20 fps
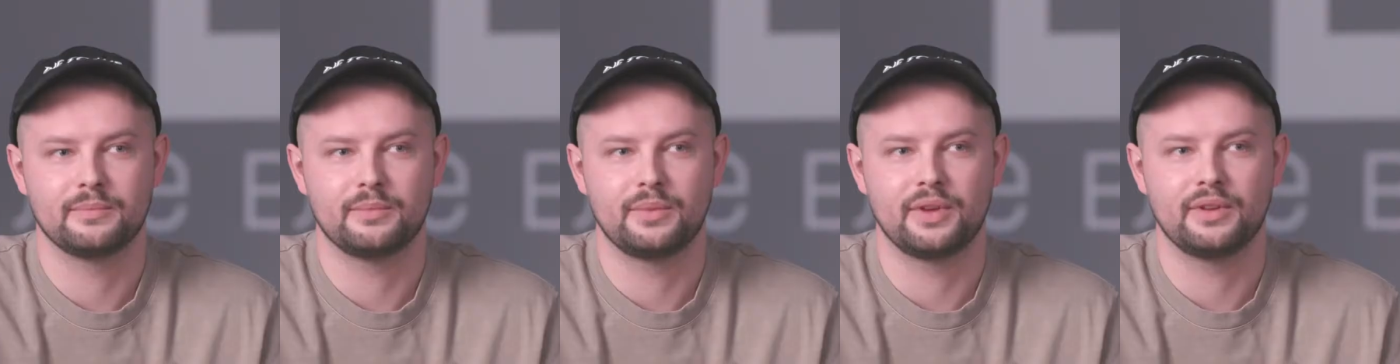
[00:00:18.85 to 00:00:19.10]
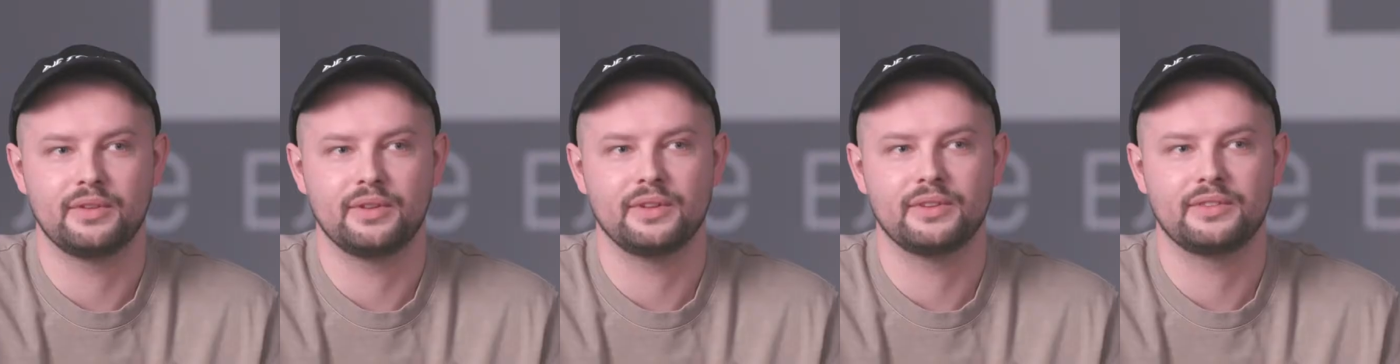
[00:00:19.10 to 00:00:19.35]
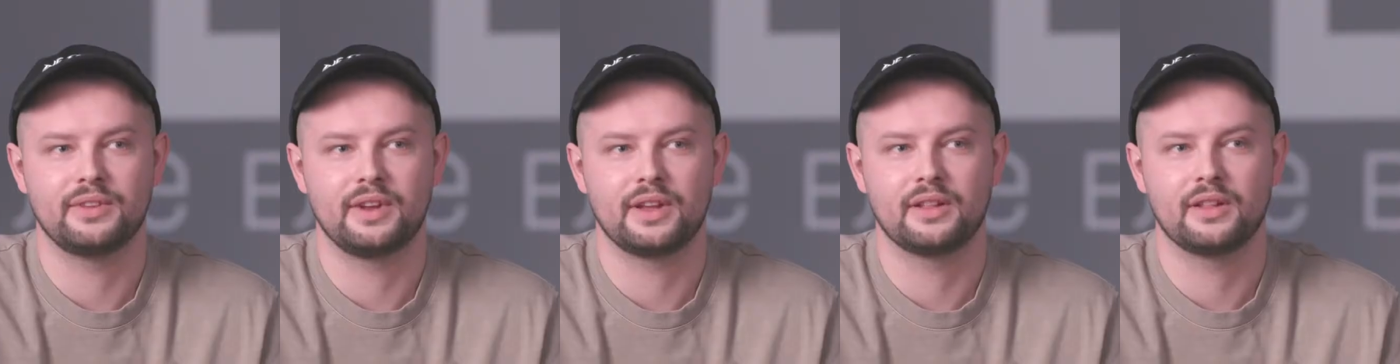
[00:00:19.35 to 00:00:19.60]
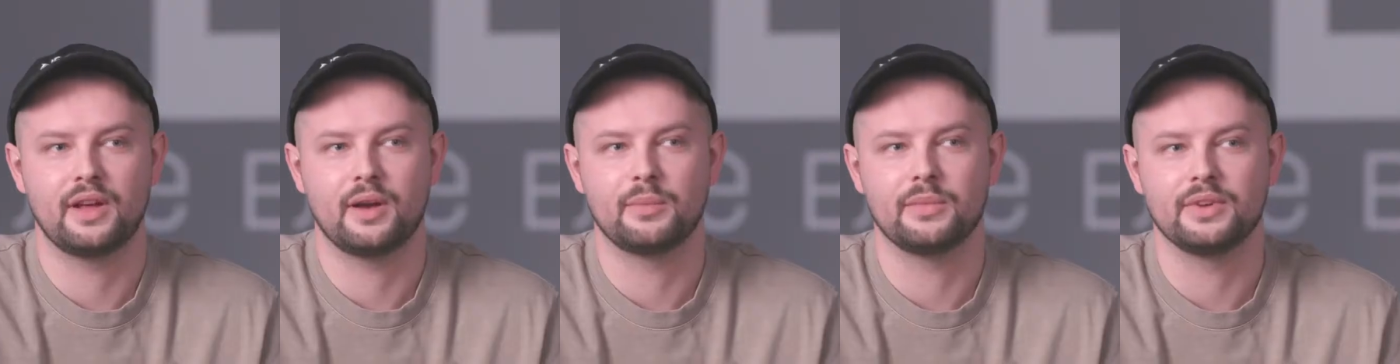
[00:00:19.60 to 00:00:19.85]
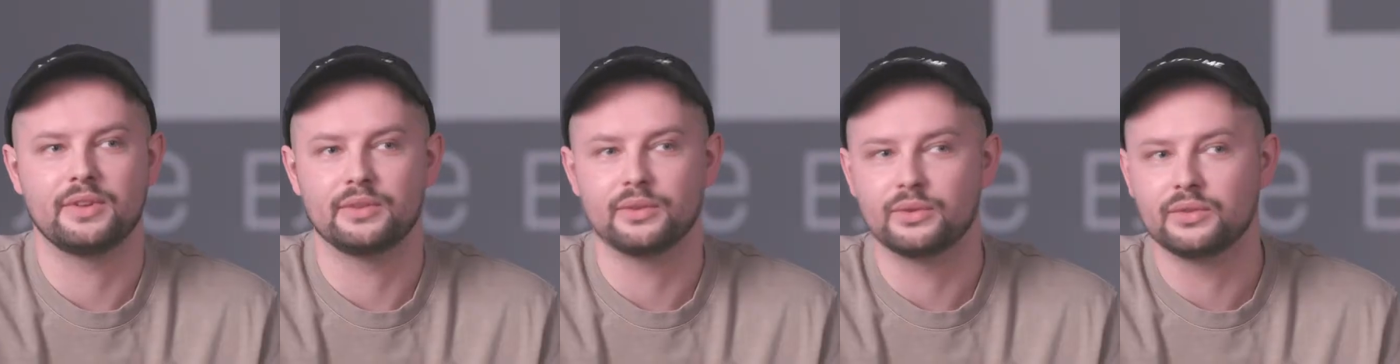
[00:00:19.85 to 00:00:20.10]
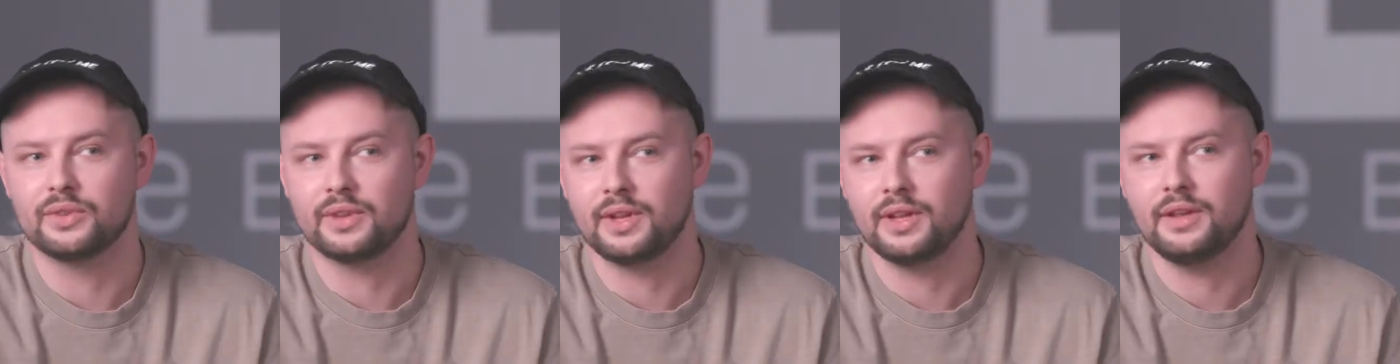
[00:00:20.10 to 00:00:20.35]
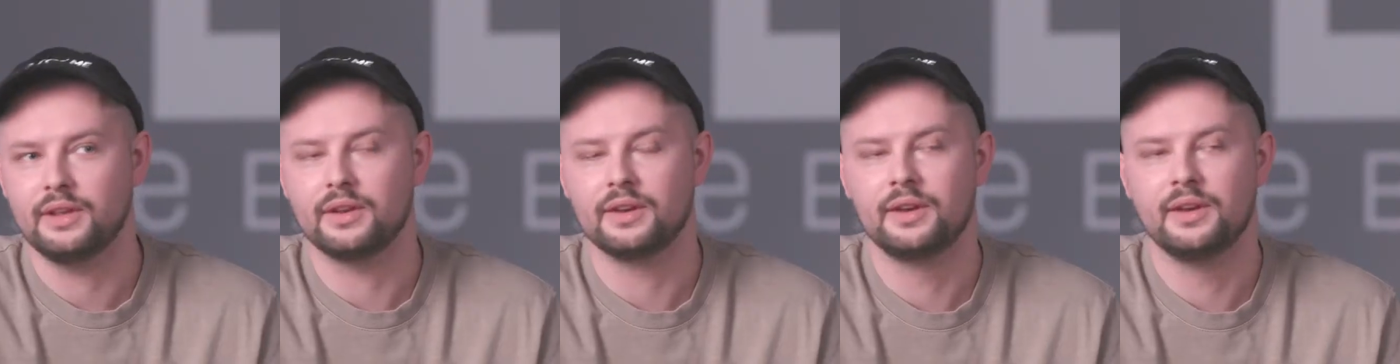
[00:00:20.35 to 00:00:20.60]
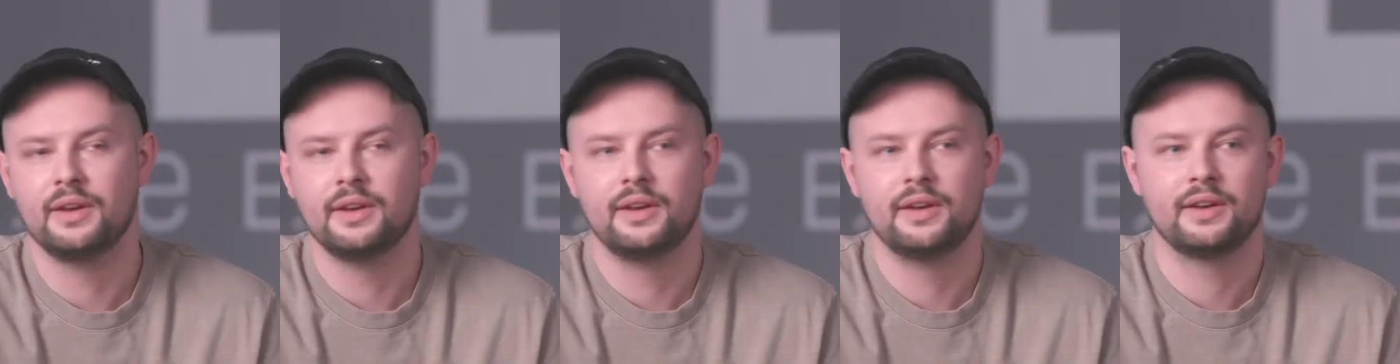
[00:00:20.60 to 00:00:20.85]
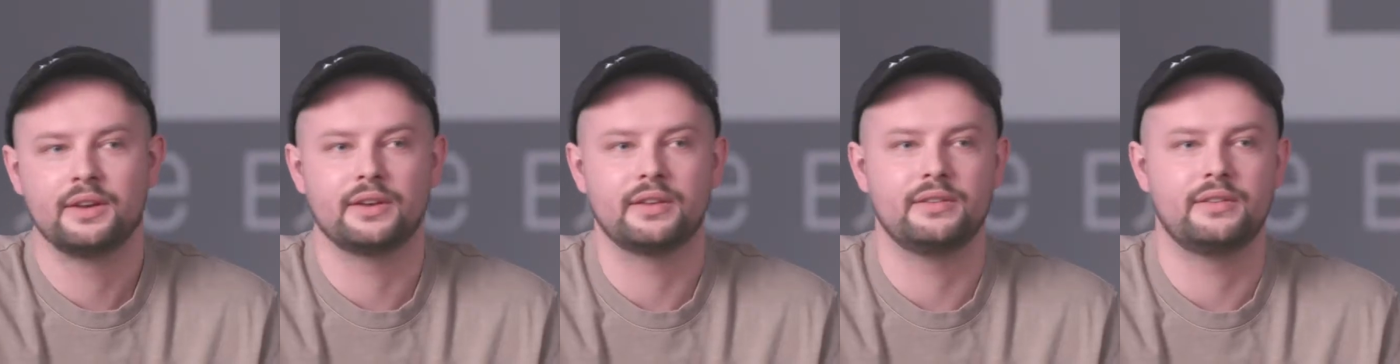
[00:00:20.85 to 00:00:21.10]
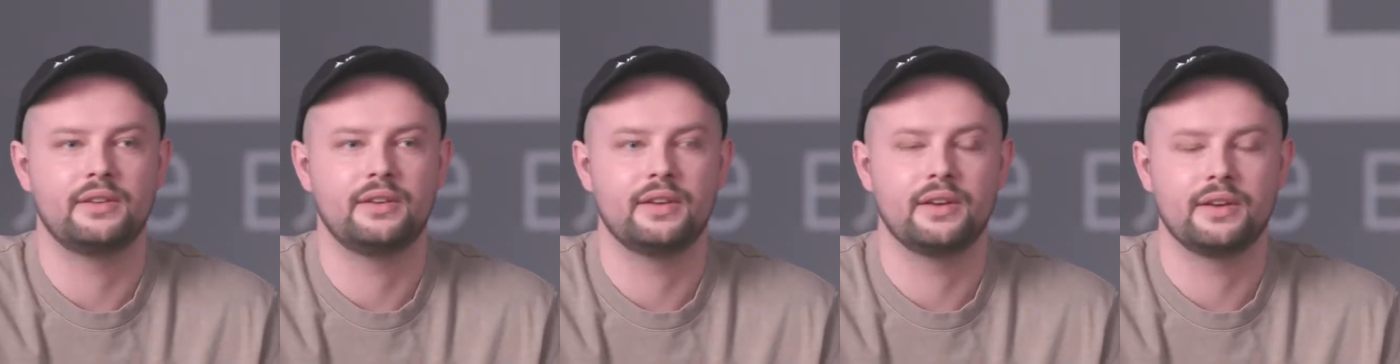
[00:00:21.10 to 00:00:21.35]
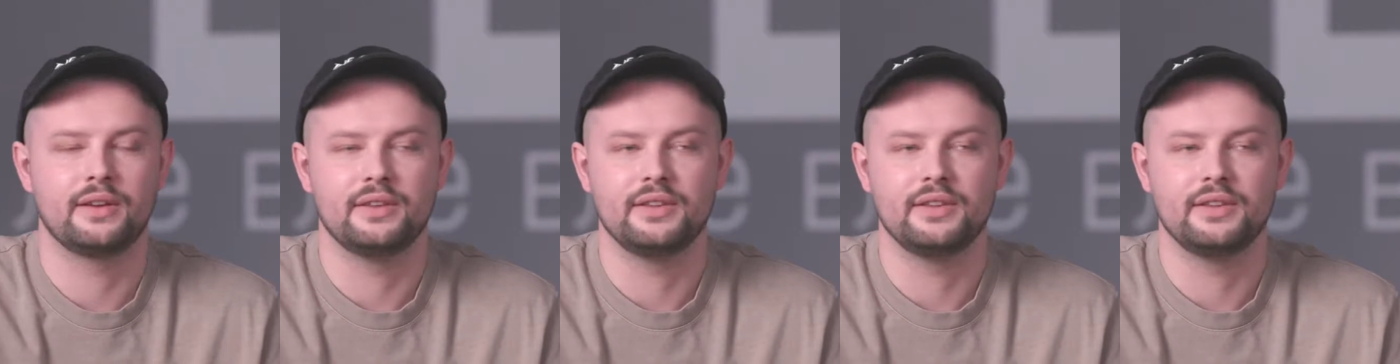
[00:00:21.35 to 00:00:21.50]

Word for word: Появилась реклама индустрии, где